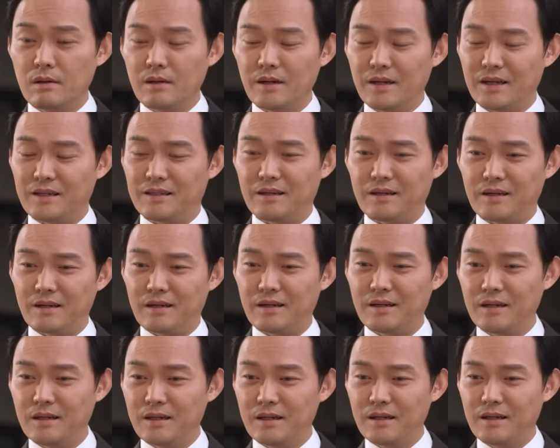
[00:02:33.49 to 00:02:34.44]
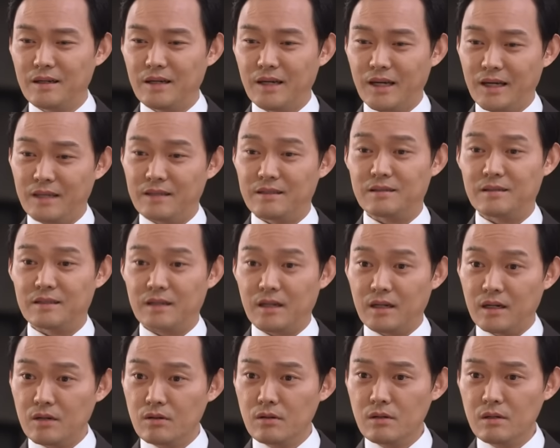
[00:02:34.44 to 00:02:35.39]
게다가 애들을
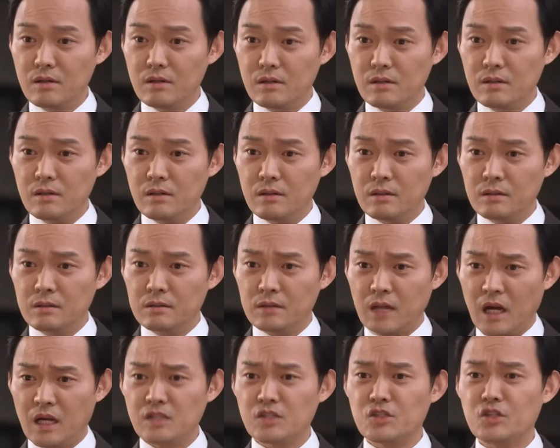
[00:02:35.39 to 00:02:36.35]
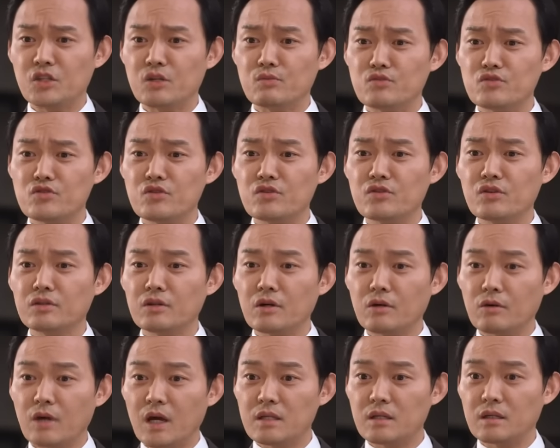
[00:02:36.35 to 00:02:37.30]
달라고? 당신이 무슨
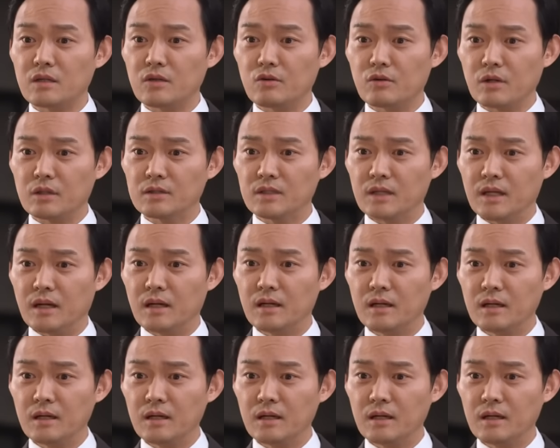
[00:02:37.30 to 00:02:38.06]
능력으로 애들 키울 건데